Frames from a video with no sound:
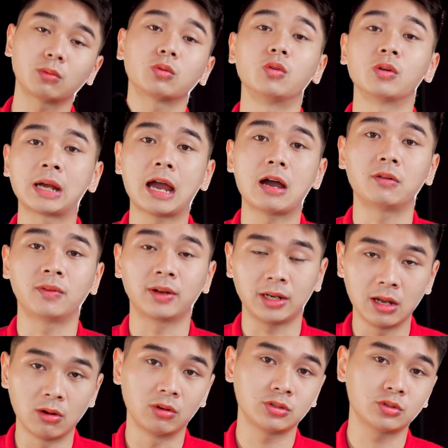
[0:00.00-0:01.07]
tốc độ cao và
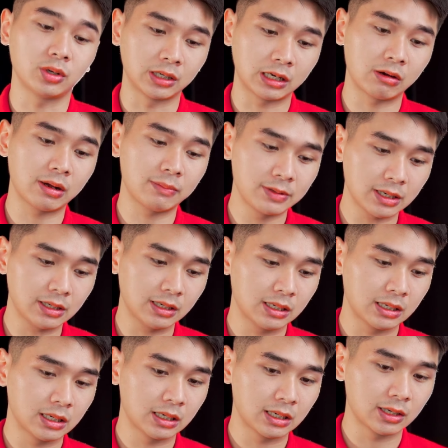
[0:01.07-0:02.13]
đều là những chuẩn cao cấp nhất
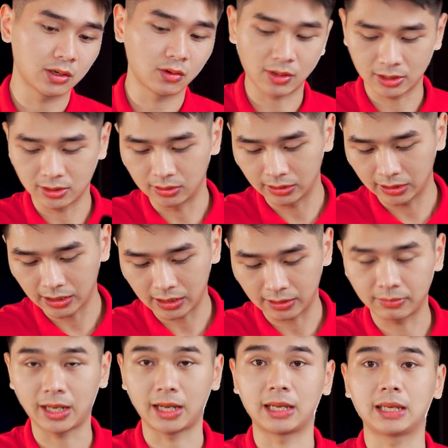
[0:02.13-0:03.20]
ngoại trừ cái khe
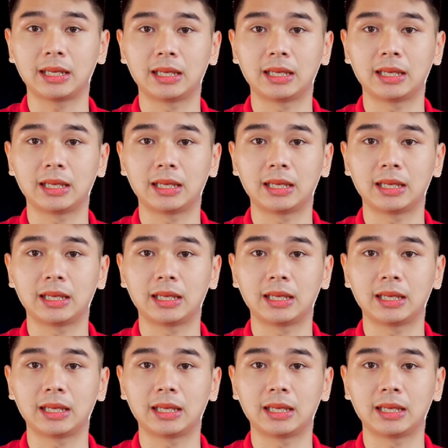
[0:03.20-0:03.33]
cắm thẻ.